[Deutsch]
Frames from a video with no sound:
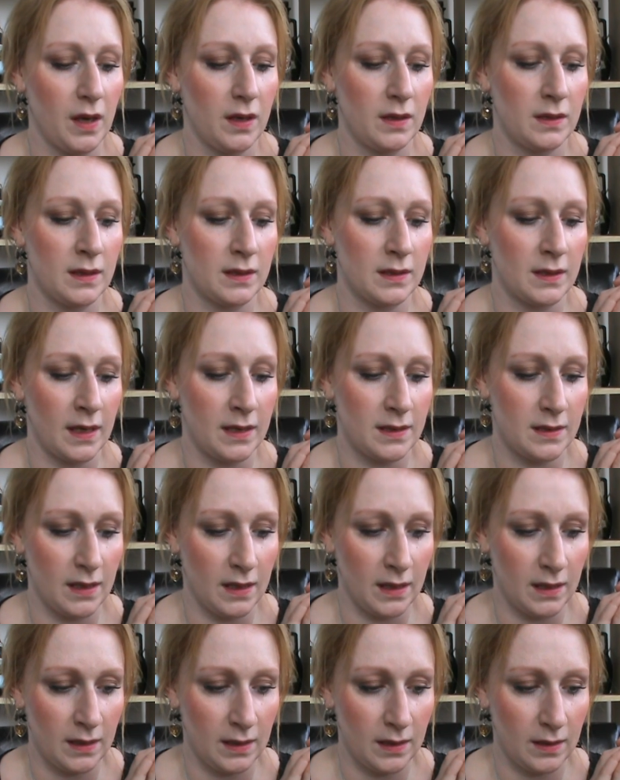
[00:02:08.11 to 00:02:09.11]
das heißt,
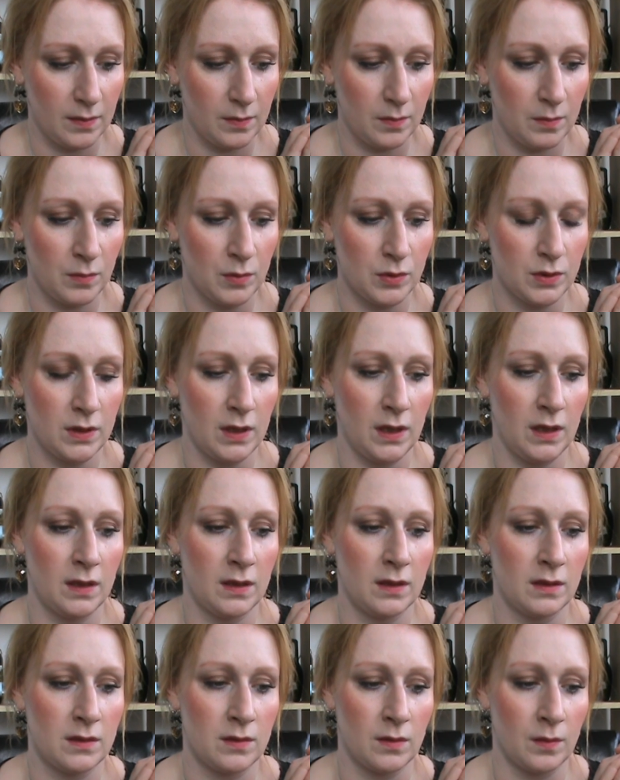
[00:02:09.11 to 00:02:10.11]
ich musste
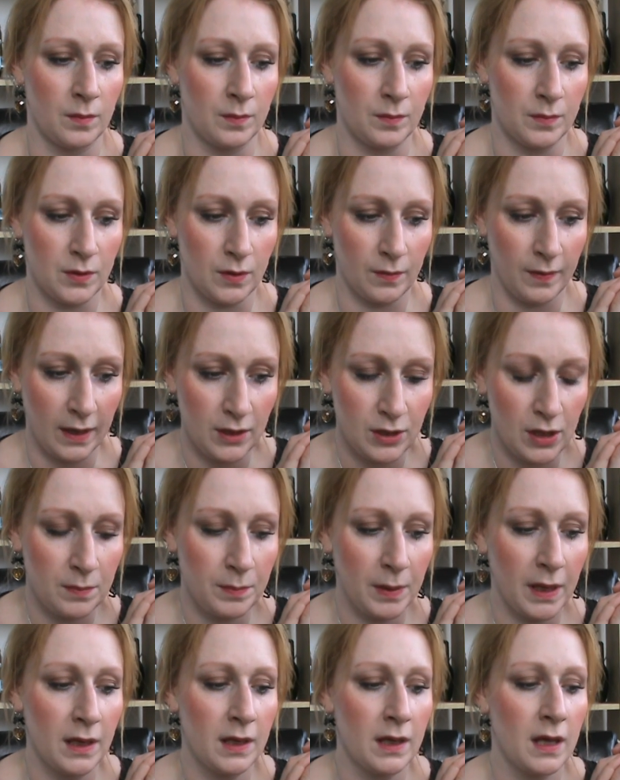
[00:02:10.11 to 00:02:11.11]
ihn zum, zur Werkstatt
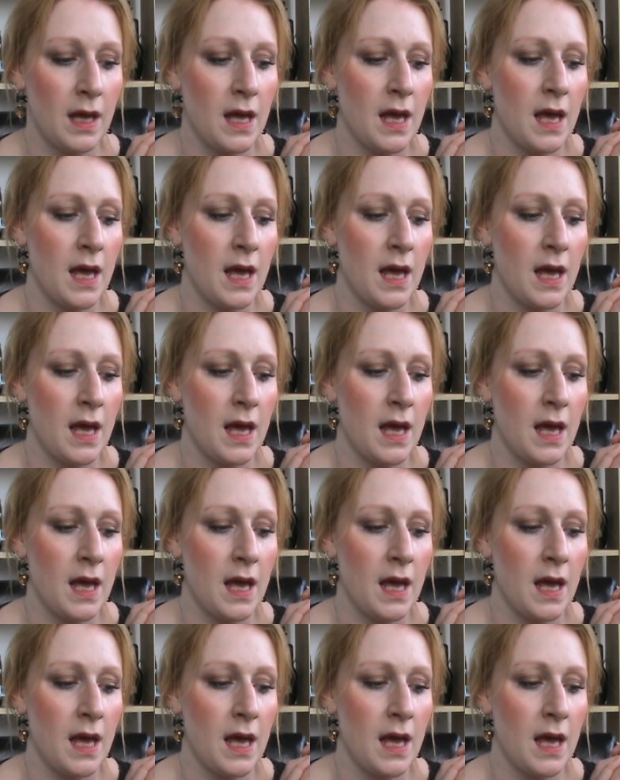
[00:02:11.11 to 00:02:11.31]
bringen